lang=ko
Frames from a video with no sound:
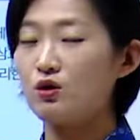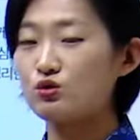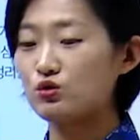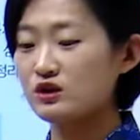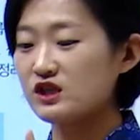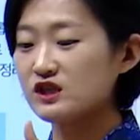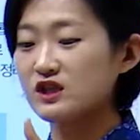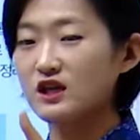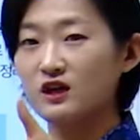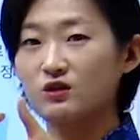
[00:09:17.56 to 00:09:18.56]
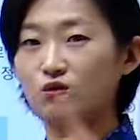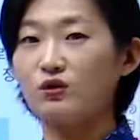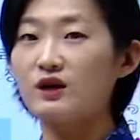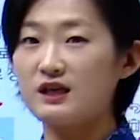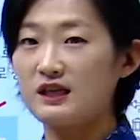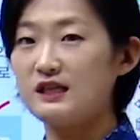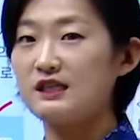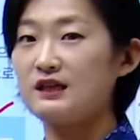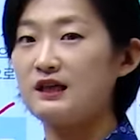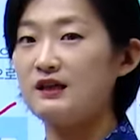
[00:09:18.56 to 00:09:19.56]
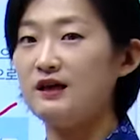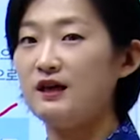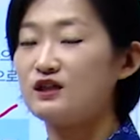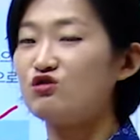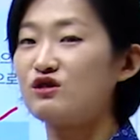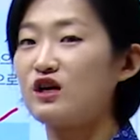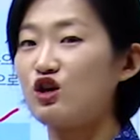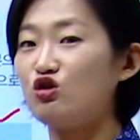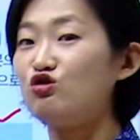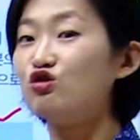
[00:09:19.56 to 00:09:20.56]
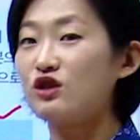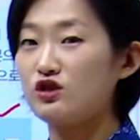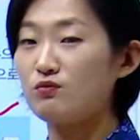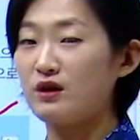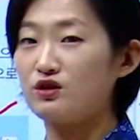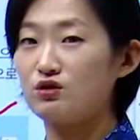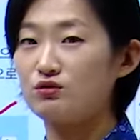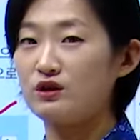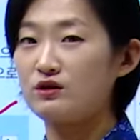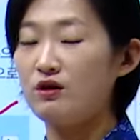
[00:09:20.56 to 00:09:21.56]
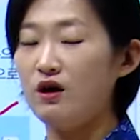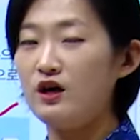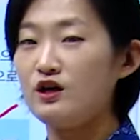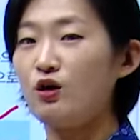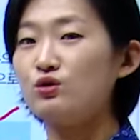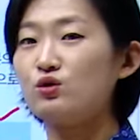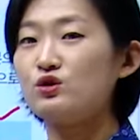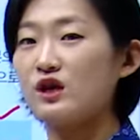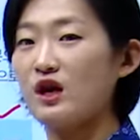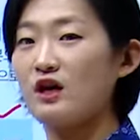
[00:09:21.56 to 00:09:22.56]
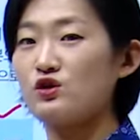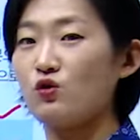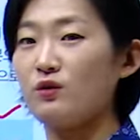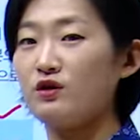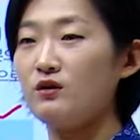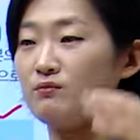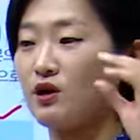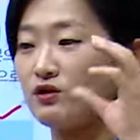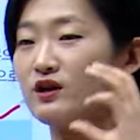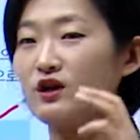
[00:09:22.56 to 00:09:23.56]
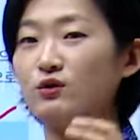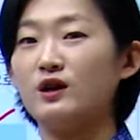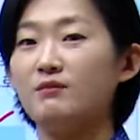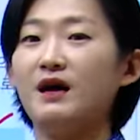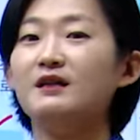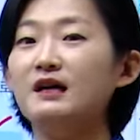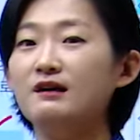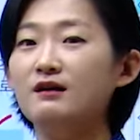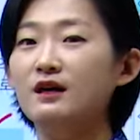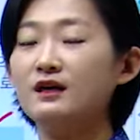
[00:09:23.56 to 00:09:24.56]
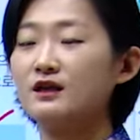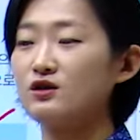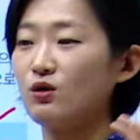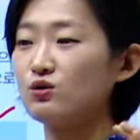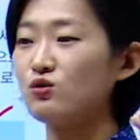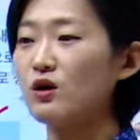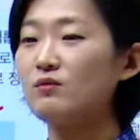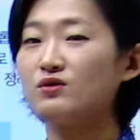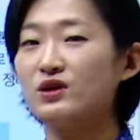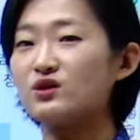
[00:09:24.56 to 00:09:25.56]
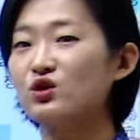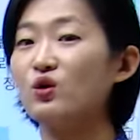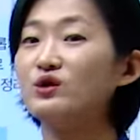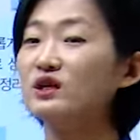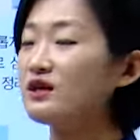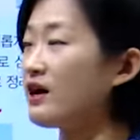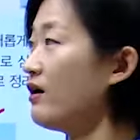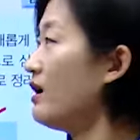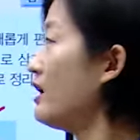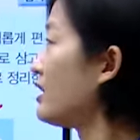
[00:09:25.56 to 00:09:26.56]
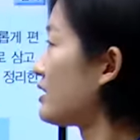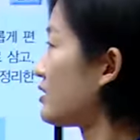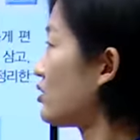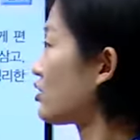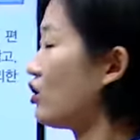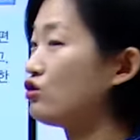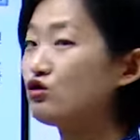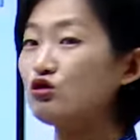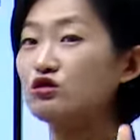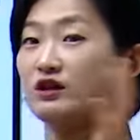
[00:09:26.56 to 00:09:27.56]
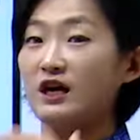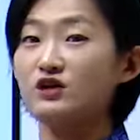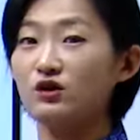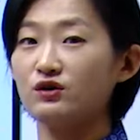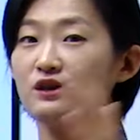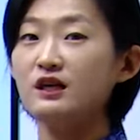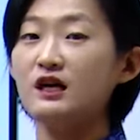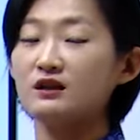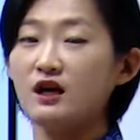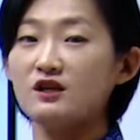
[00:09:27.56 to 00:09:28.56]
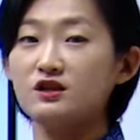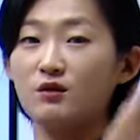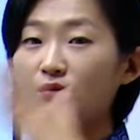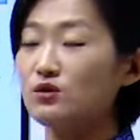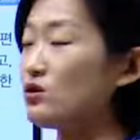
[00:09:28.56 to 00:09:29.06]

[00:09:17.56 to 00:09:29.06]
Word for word: 영조가 치시 기간이 또 되게 길잖아요. 그래서 우리가 경국대전 만들고 나서 영조 시기까지 오면은 변한 게 되게 많아요. 그래서 영조가 한번 싹 정리를 해요. 그래서 경국대전을 다시 한번